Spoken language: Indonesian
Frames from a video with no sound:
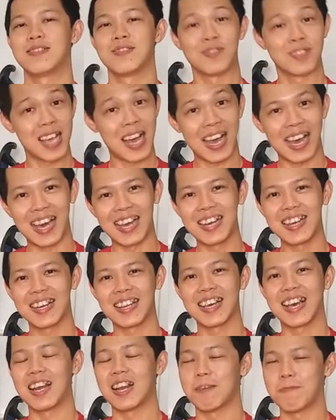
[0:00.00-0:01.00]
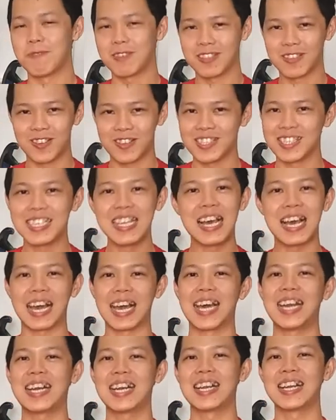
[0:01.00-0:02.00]
susah kan nggak dapat closingnya
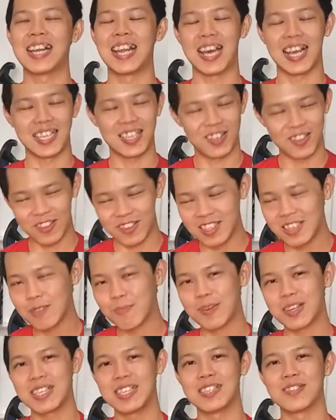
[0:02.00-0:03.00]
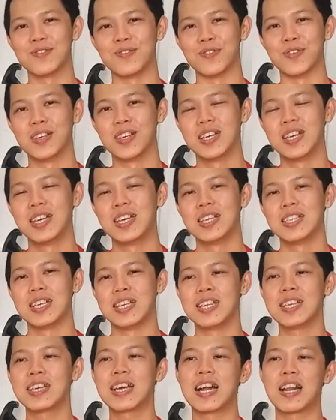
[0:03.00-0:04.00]
kan nah contohnya seperti itu
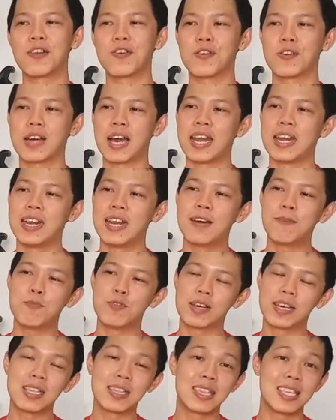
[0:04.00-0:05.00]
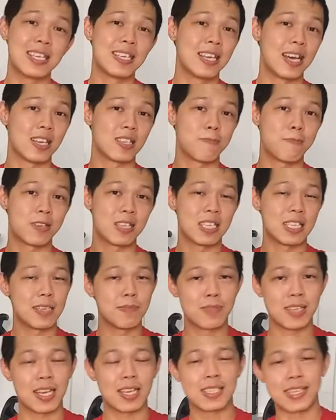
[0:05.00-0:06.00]
jadi kalau anda mungkin tidak seperti
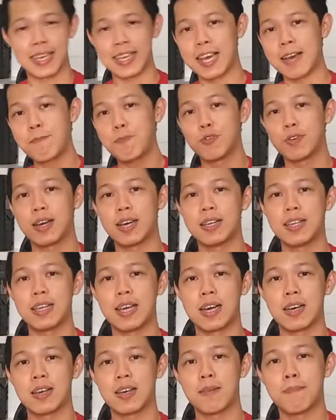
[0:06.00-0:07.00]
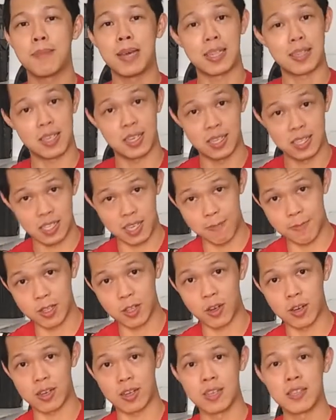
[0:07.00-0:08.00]
tim sales saya bukan yang maintenance
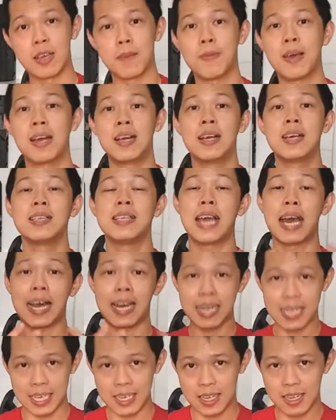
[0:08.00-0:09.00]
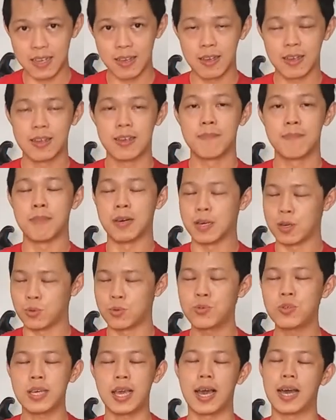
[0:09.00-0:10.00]
repeat order tapi anda nyari
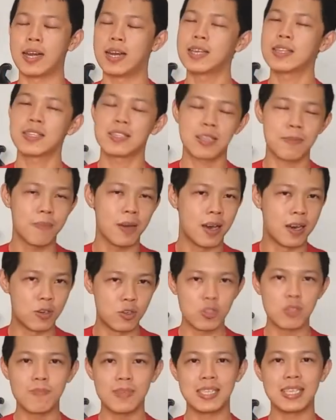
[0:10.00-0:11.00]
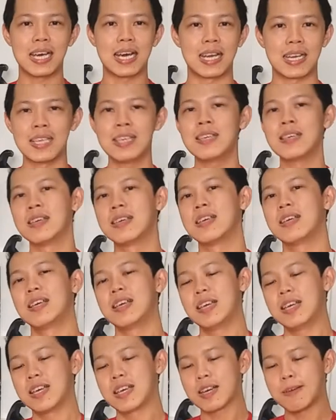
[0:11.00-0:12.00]
baru ya anda tetap harus mencari
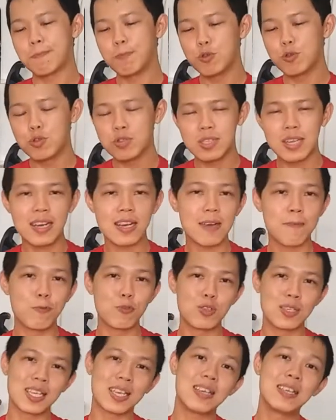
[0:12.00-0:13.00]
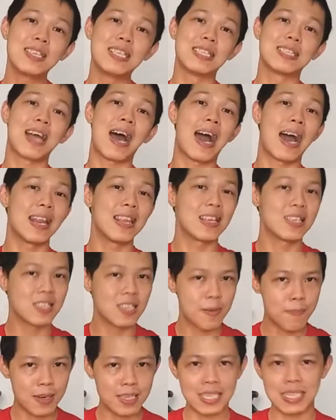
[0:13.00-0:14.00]
keputusan-keputusannya di tangannya
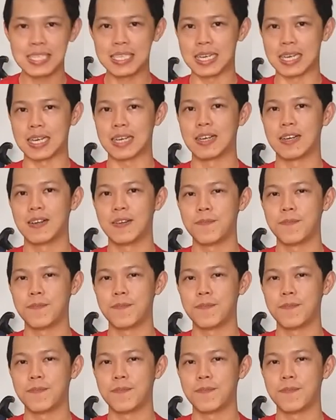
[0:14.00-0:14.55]
siapa saja